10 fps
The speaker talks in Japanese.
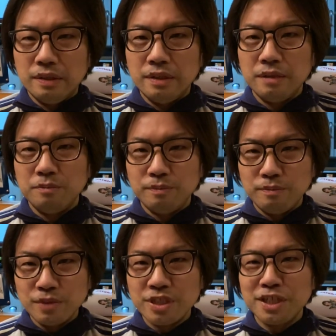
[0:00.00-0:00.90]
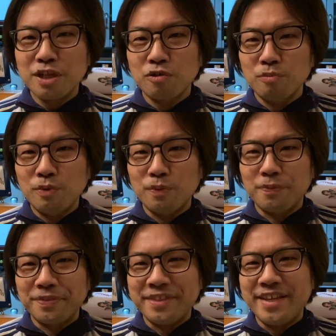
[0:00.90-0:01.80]
でもし理香子も
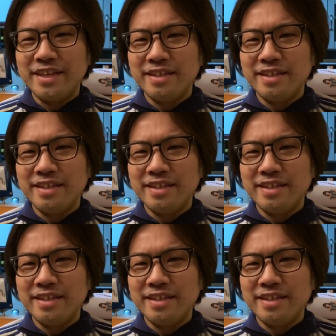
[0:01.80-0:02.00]
で